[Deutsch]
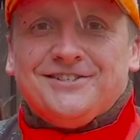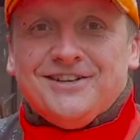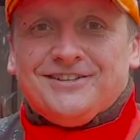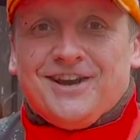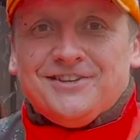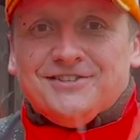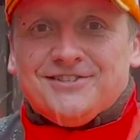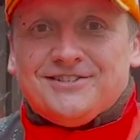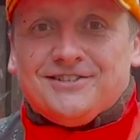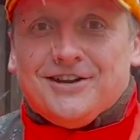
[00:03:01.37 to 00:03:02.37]
Jacke
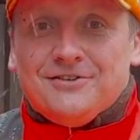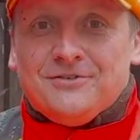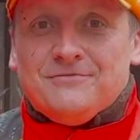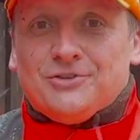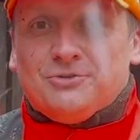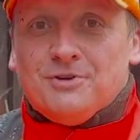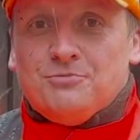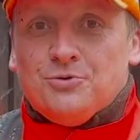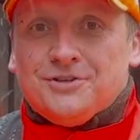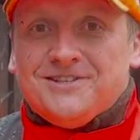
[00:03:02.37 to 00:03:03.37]
angesetzt. Ich kann auf jeden Fall schon mal
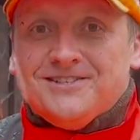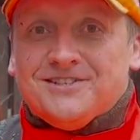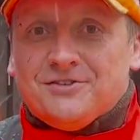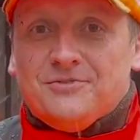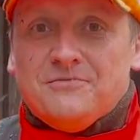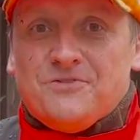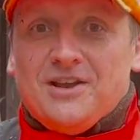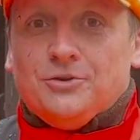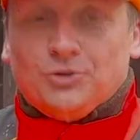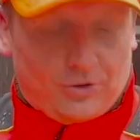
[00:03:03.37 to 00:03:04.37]
beurteilen, es ist auf jeden
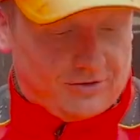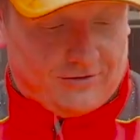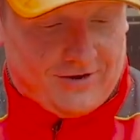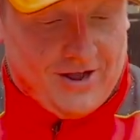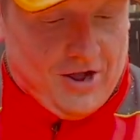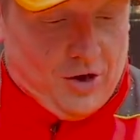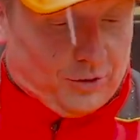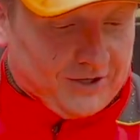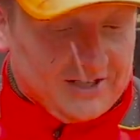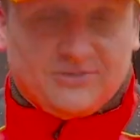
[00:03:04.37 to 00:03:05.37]
Fall trocken und
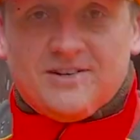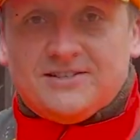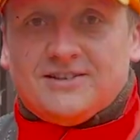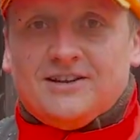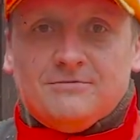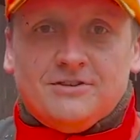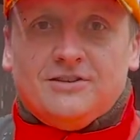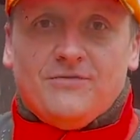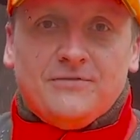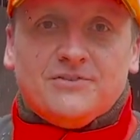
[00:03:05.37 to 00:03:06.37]
rissfest. Aber ich
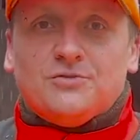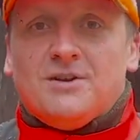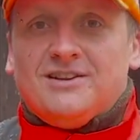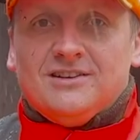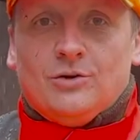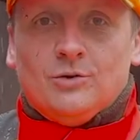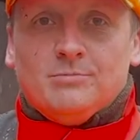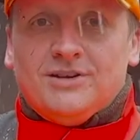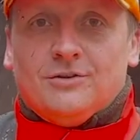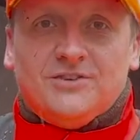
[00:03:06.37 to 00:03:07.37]
werfe jetzt noch mal einen genaueren
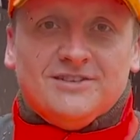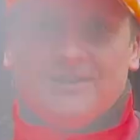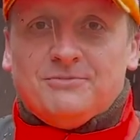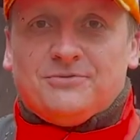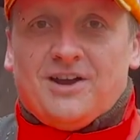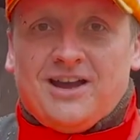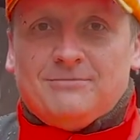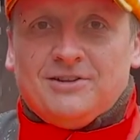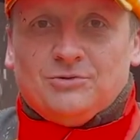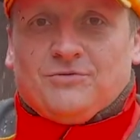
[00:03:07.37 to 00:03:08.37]
Blick auf die gesamte
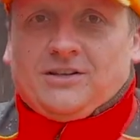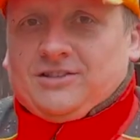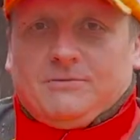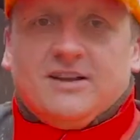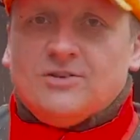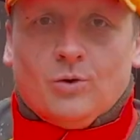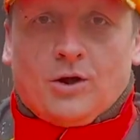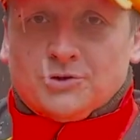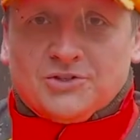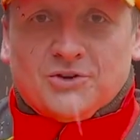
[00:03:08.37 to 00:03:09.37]
Verarbeitung, weil ich will jetzt auch raus
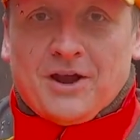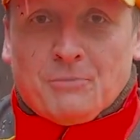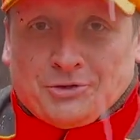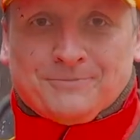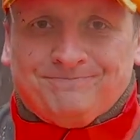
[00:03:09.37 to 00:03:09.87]
aus der Klamotte.